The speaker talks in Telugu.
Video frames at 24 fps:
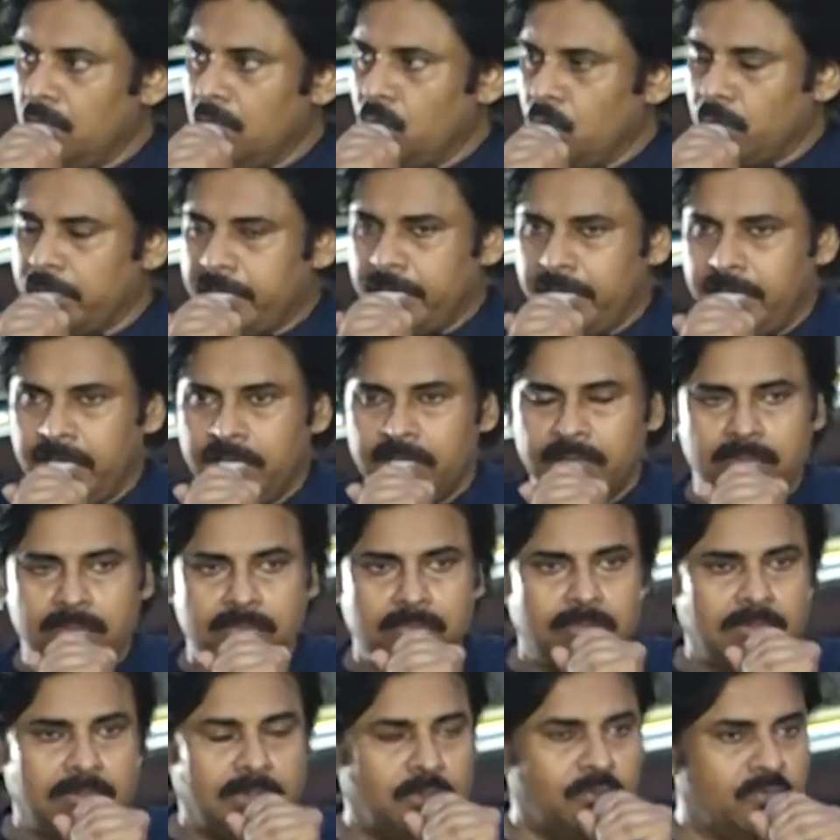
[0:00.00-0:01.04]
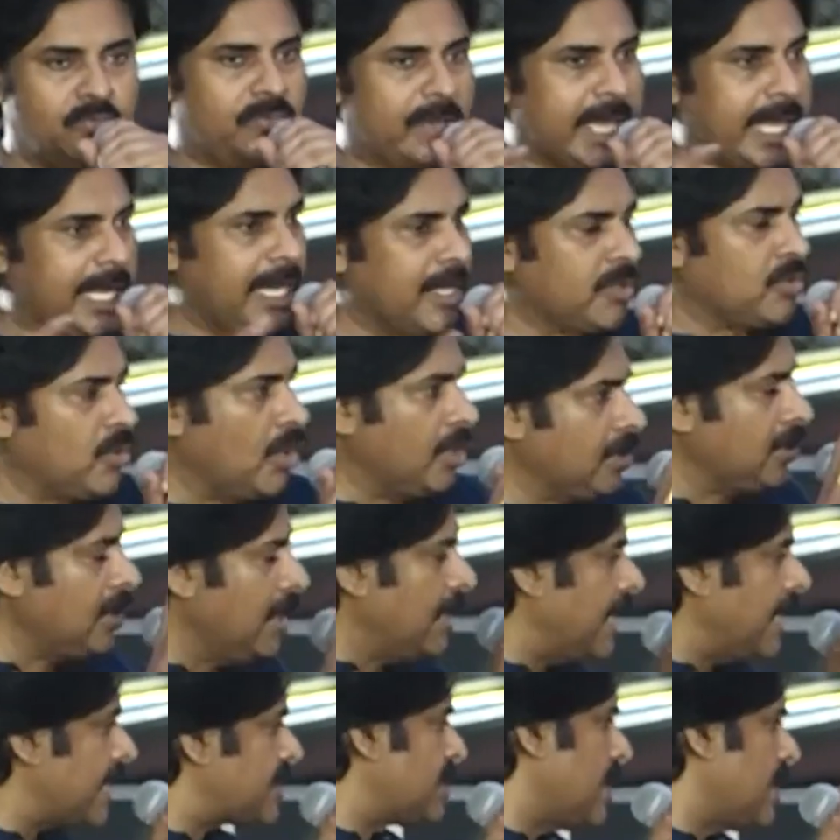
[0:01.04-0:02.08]
ఒక వేల కోట్లు
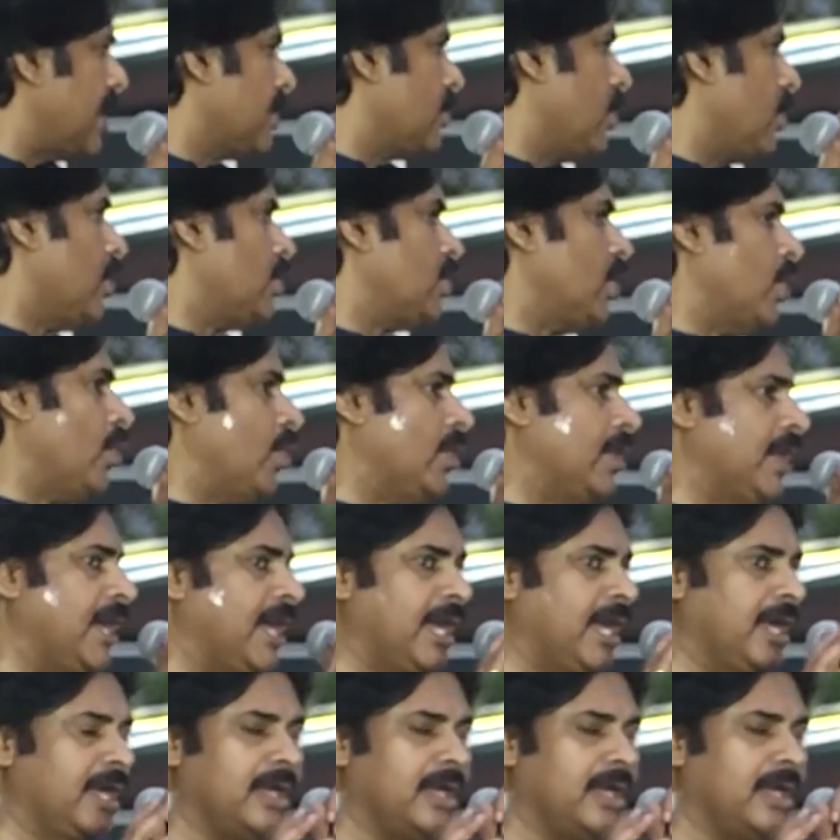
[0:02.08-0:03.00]
లక్షల కోట్లు ఉన్న